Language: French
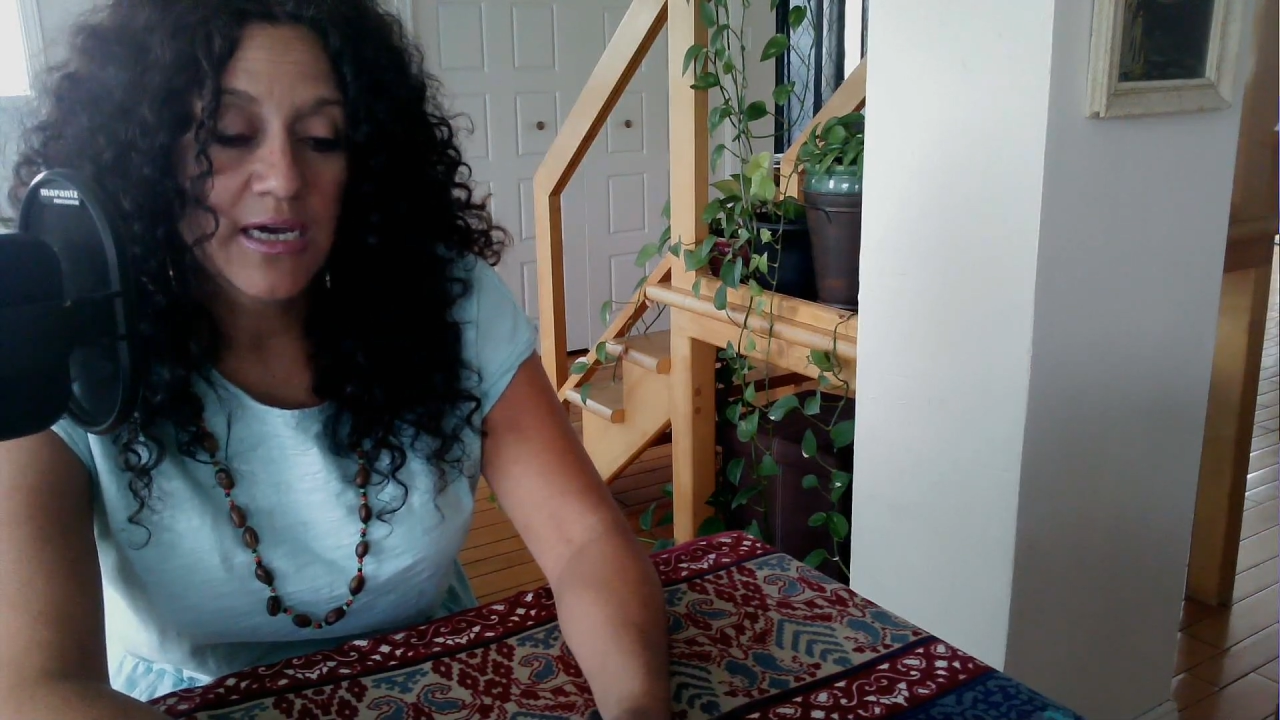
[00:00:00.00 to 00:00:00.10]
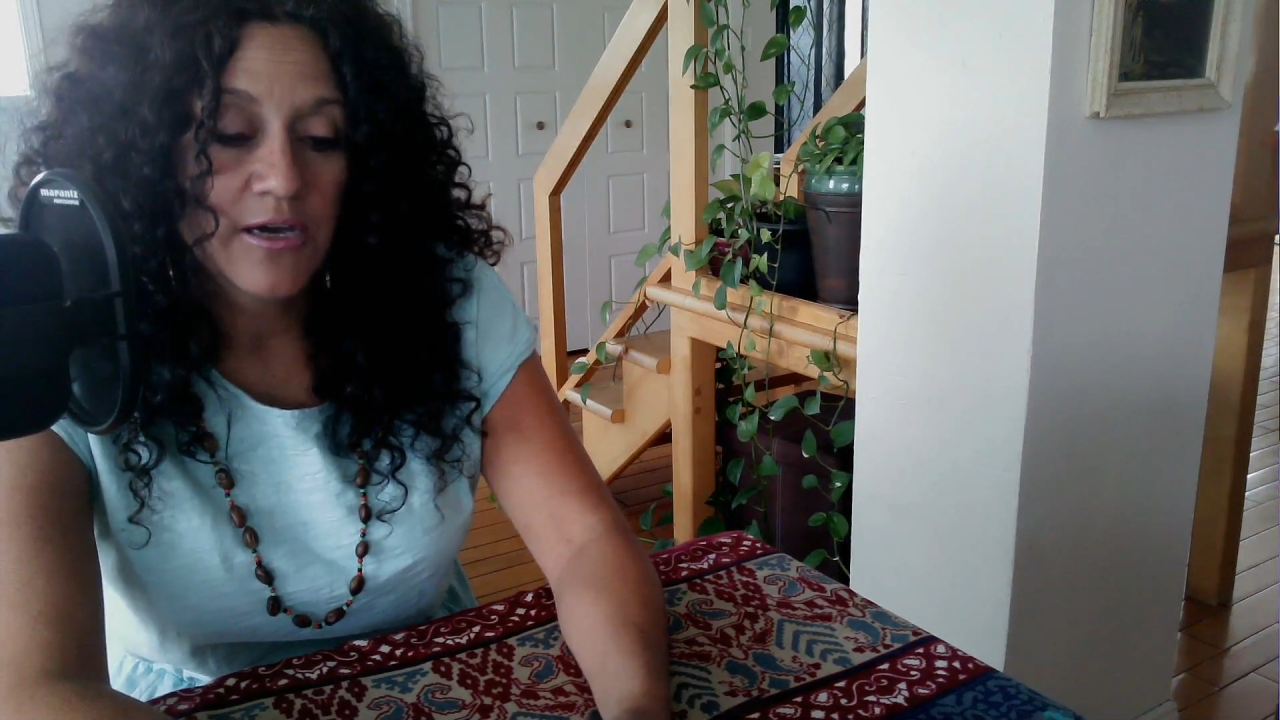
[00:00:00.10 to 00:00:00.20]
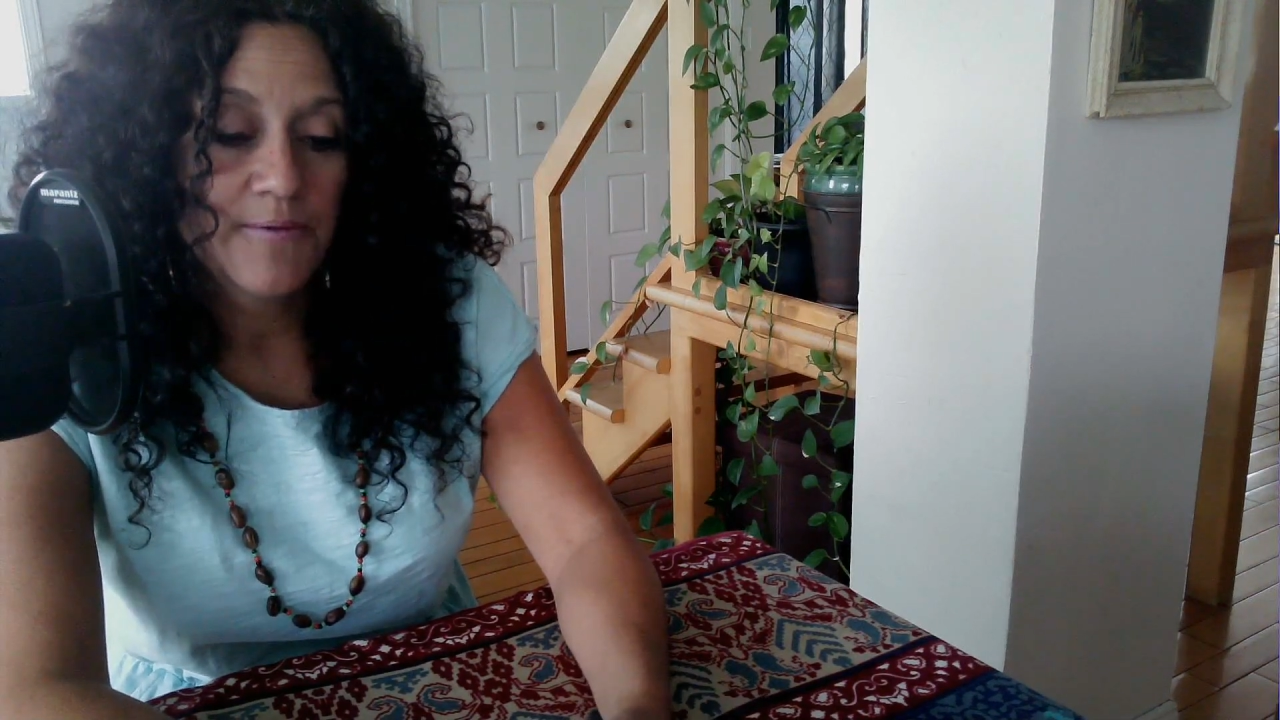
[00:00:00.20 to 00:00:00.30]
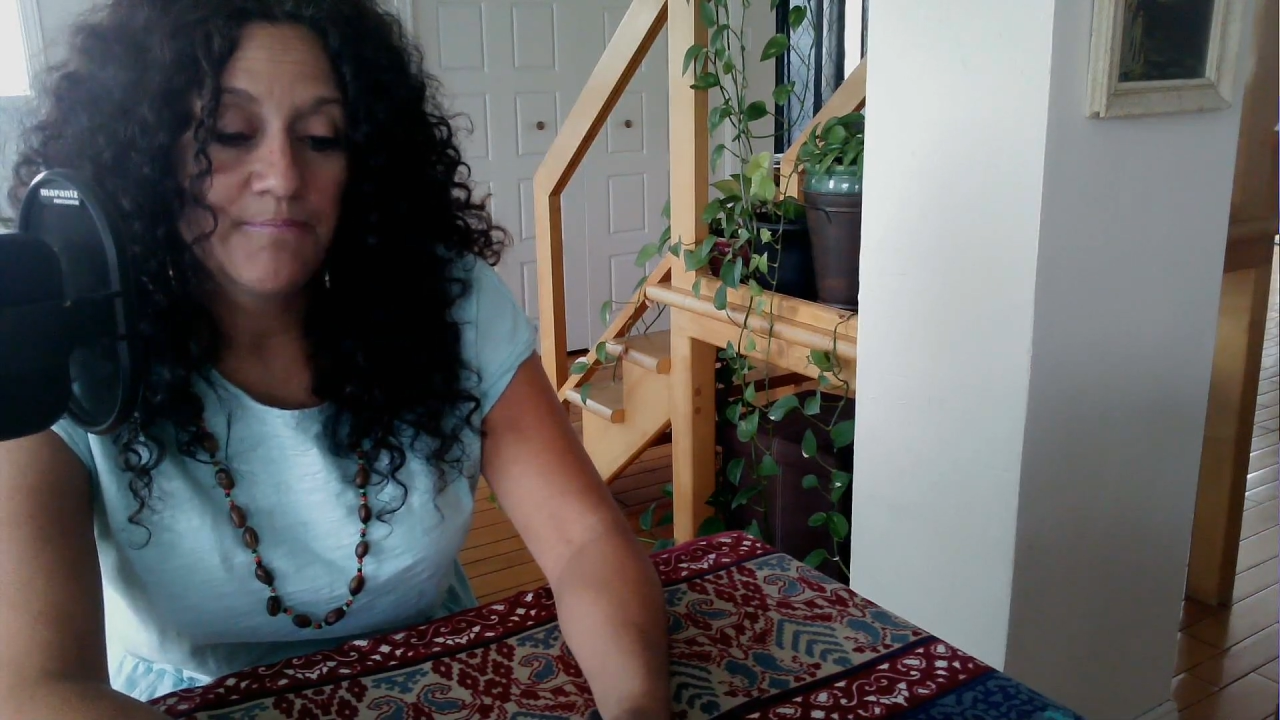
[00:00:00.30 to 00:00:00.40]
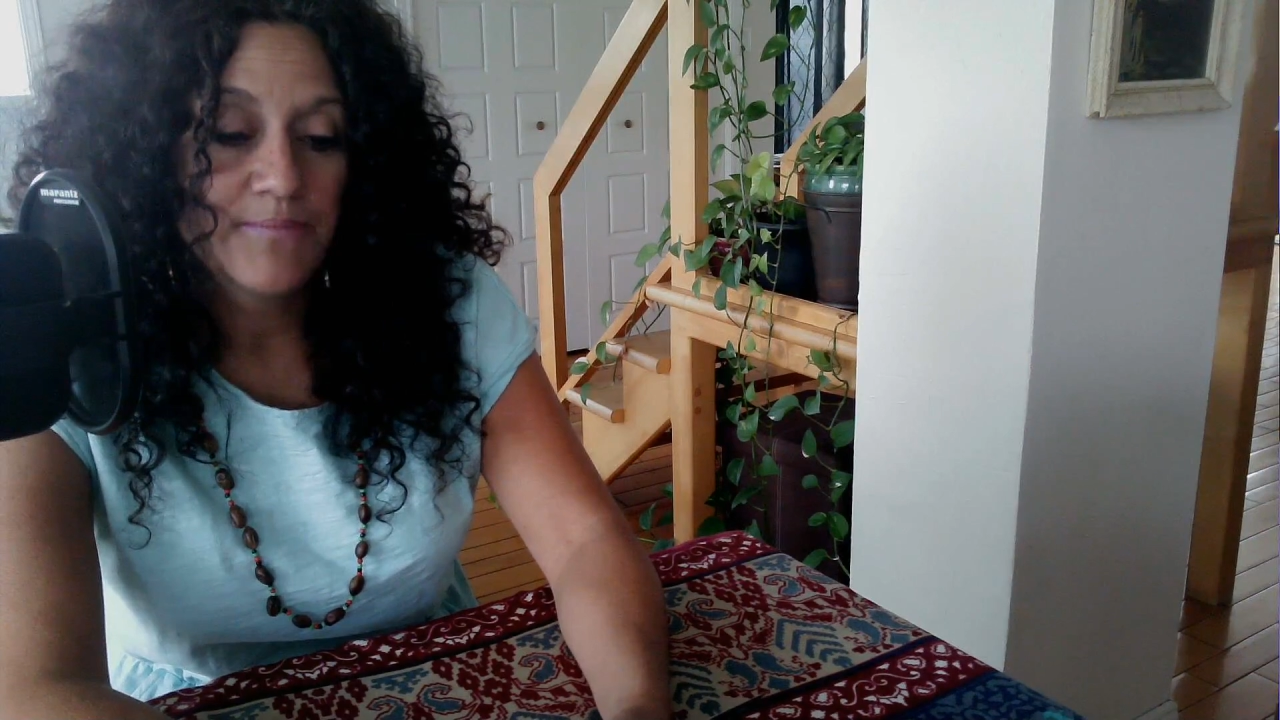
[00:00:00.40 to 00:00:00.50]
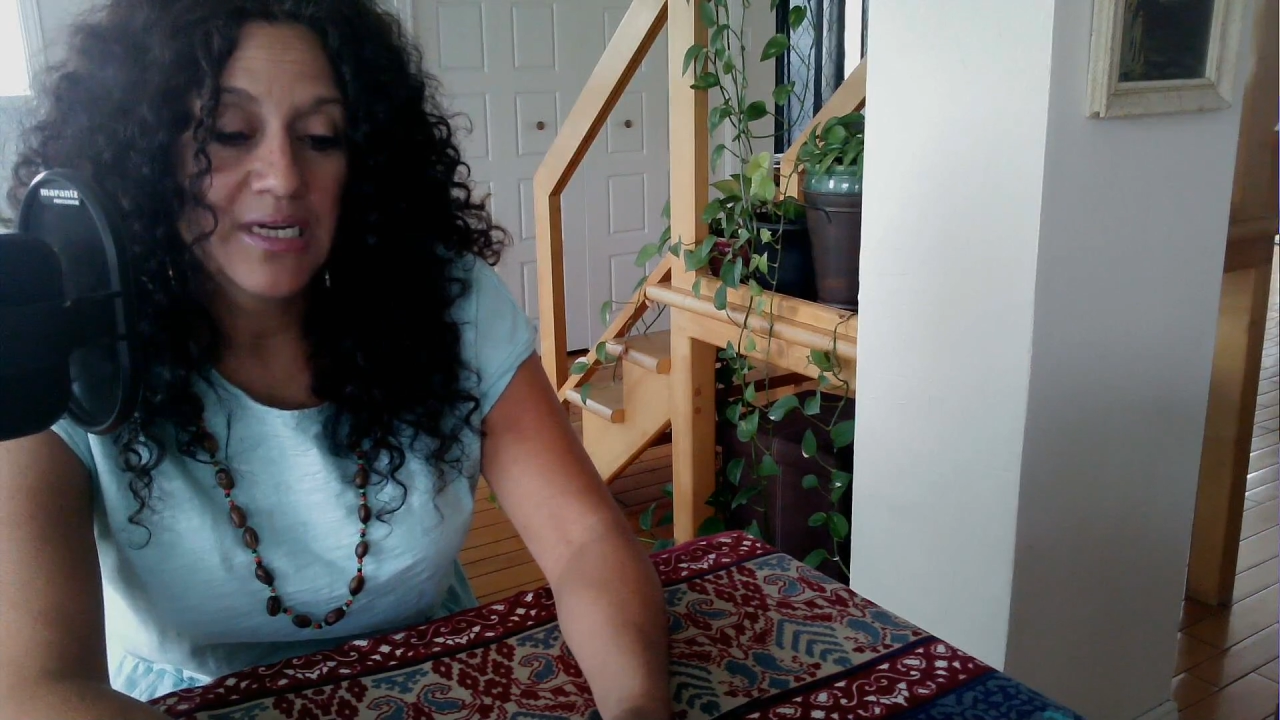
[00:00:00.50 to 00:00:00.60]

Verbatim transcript: euh,